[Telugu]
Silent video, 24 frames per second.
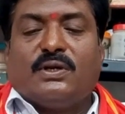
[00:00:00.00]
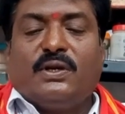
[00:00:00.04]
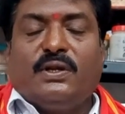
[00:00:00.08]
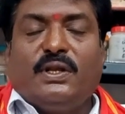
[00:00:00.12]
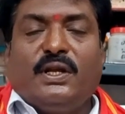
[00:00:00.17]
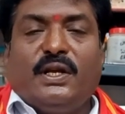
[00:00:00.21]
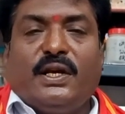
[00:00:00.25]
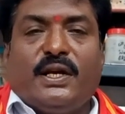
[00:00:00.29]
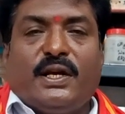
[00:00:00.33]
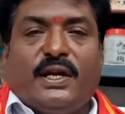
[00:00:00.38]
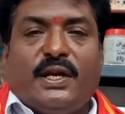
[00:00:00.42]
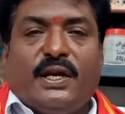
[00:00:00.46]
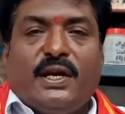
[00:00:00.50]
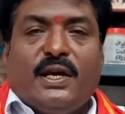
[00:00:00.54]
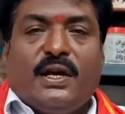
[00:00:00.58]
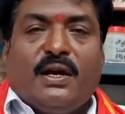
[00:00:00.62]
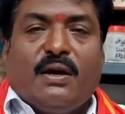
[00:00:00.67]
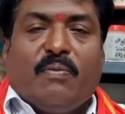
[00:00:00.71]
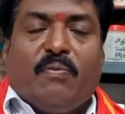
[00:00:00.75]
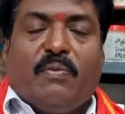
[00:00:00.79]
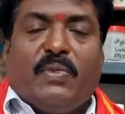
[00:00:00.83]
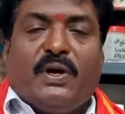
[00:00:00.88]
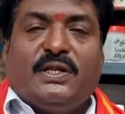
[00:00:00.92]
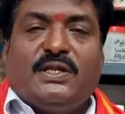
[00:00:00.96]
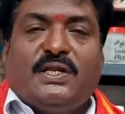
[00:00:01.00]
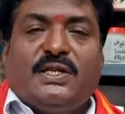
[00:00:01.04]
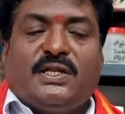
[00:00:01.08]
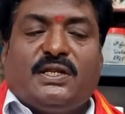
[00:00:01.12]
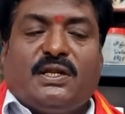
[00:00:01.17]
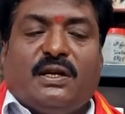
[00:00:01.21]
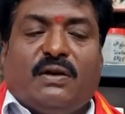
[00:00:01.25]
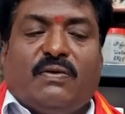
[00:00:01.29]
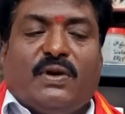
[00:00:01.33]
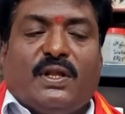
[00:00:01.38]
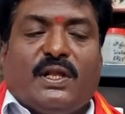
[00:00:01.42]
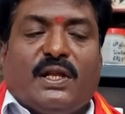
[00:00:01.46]
ఇది మంజిష్ట
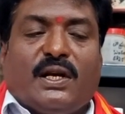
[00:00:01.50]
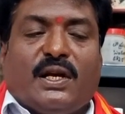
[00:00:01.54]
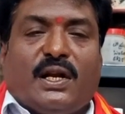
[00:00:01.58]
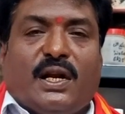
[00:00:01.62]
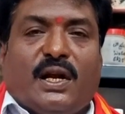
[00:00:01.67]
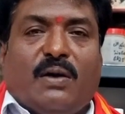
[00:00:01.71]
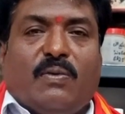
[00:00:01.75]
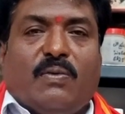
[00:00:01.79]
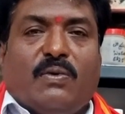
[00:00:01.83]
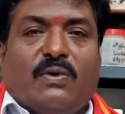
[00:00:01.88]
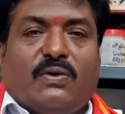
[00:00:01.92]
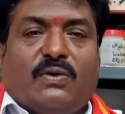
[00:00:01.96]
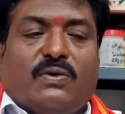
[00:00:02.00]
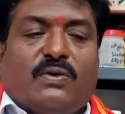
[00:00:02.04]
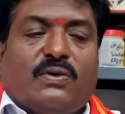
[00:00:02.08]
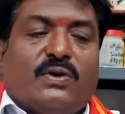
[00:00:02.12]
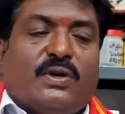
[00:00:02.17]
వంద గ్రాములు